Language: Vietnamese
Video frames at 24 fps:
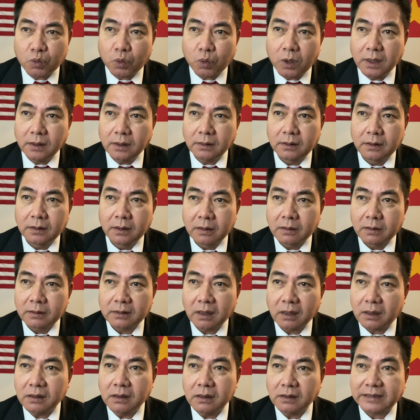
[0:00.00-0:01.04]
quân
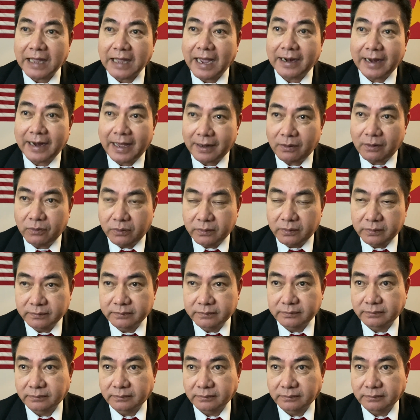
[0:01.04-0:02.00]
đất nước tan nát luôn